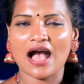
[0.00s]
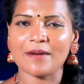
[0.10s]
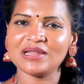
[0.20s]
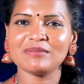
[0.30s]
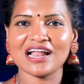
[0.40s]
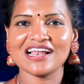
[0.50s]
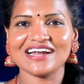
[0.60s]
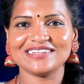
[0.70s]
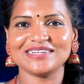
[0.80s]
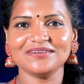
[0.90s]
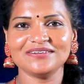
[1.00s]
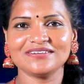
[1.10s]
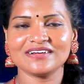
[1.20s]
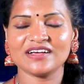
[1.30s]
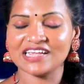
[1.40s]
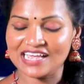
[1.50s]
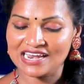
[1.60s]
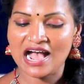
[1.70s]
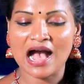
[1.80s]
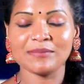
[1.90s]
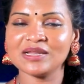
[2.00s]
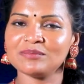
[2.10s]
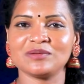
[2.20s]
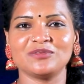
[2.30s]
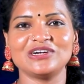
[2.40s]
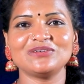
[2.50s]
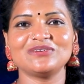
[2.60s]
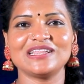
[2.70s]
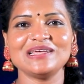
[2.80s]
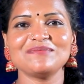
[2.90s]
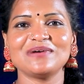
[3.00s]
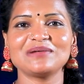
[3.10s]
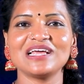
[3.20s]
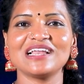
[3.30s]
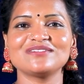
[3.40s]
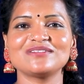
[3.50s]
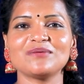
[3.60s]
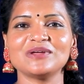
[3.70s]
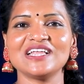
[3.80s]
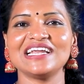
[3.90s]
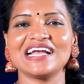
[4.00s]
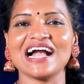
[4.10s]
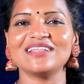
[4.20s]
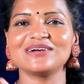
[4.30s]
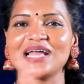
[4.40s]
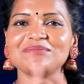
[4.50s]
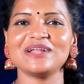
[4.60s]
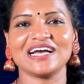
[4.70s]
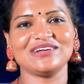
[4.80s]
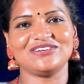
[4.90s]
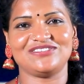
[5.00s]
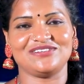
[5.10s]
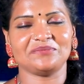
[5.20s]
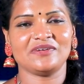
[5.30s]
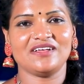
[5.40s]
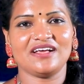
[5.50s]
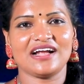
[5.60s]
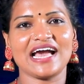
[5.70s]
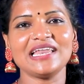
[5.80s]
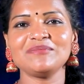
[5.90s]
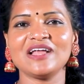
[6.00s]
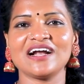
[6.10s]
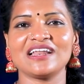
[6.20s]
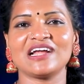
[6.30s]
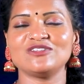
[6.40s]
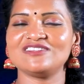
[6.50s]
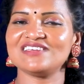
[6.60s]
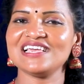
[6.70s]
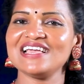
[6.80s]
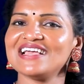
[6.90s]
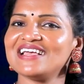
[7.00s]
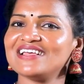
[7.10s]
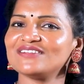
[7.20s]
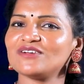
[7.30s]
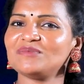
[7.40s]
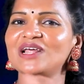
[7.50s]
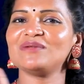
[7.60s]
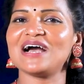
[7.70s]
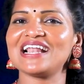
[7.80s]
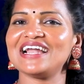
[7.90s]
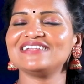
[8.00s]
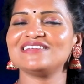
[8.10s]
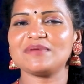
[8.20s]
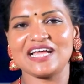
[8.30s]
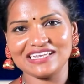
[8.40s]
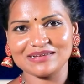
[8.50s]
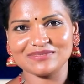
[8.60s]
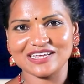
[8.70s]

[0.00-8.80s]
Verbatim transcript: ఆమెనే మాట్లాడిద్దాం ఇలా ఆమెనే మనం ముంగట్టుకున్నది మనం ఇలా సొప్పదండి కాదు కరీంనగర్కి వచ్చినాం కరీంనగర్కి వచ్చి స్వప్నను మాట్లాడించే ప్రయత్నం